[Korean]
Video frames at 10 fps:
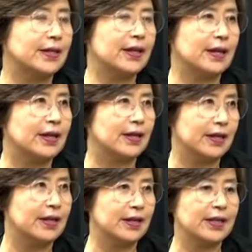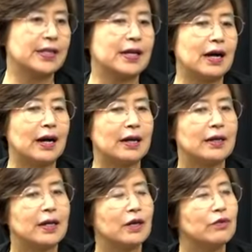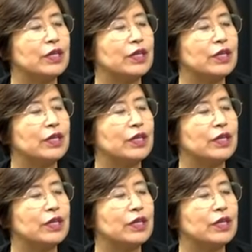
예. 네. 그러니까 음.